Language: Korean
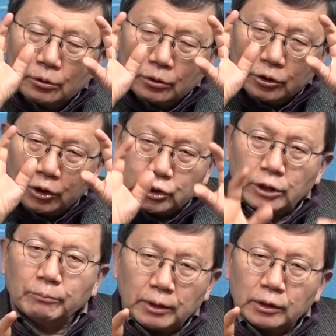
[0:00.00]

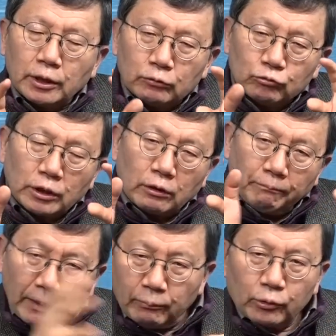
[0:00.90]
시스테믹이란 두 단어
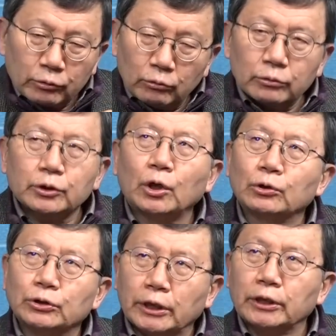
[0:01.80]
빼버리고
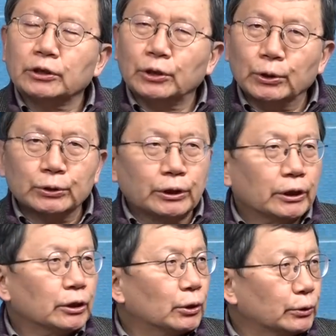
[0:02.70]
경쟁,
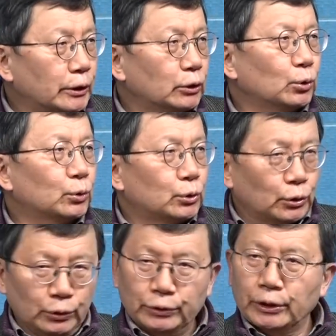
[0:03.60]
경쟁, 경쟁
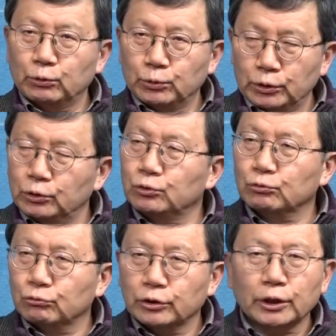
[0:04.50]
좋죠. 네, 우리는
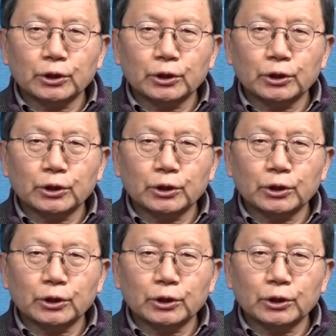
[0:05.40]
중국이랑